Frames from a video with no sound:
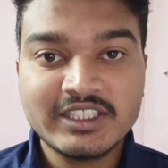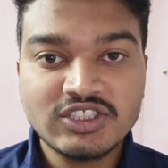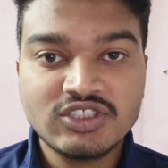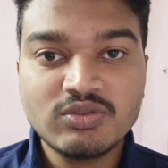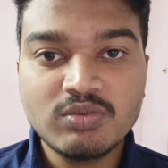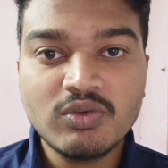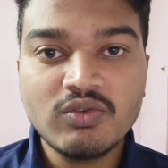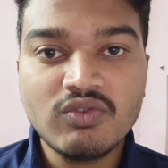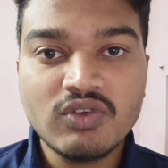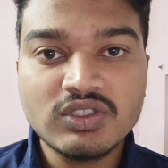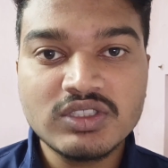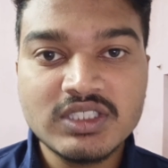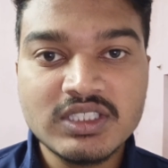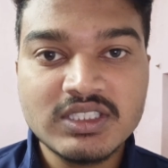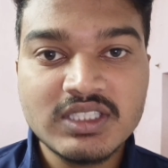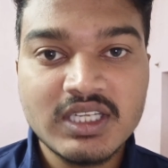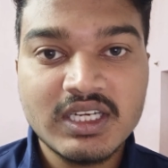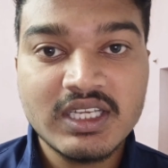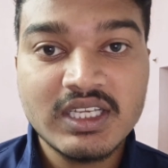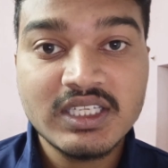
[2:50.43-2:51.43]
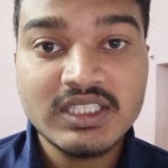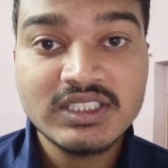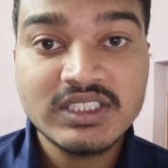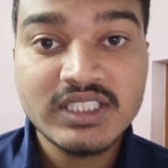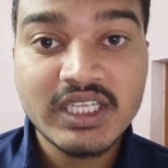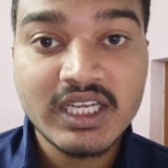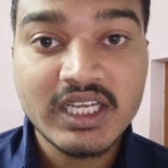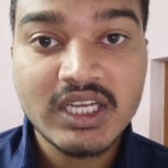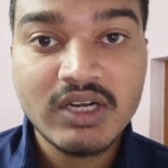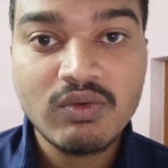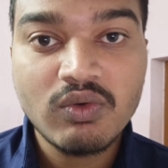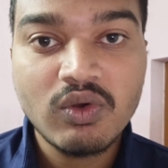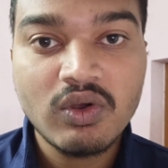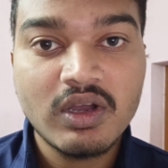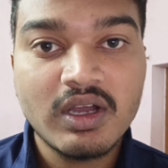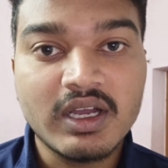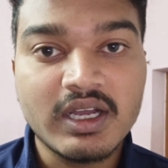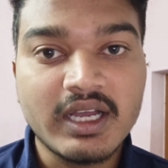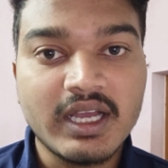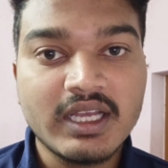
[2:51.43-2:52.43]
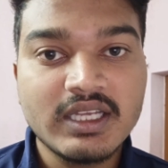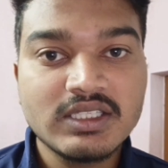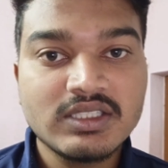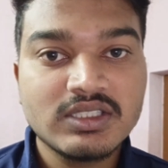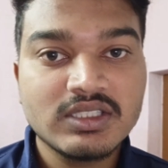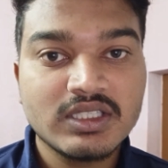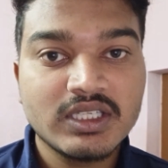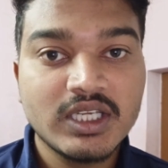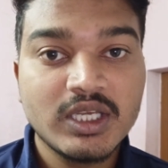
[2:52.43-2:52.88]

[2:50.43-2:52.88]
నెక్స్ట్ మూవీ వచ్చేసరికి చక్ర ఊహ గాయస్